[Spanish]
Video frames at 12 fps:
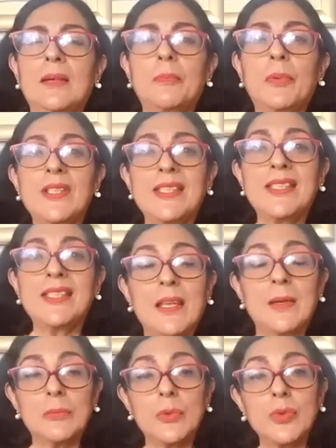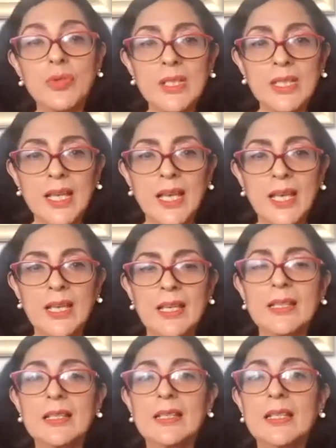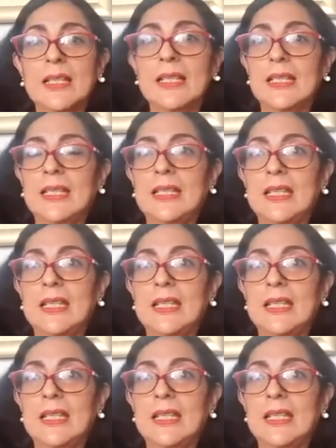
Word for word: poesía, la música, y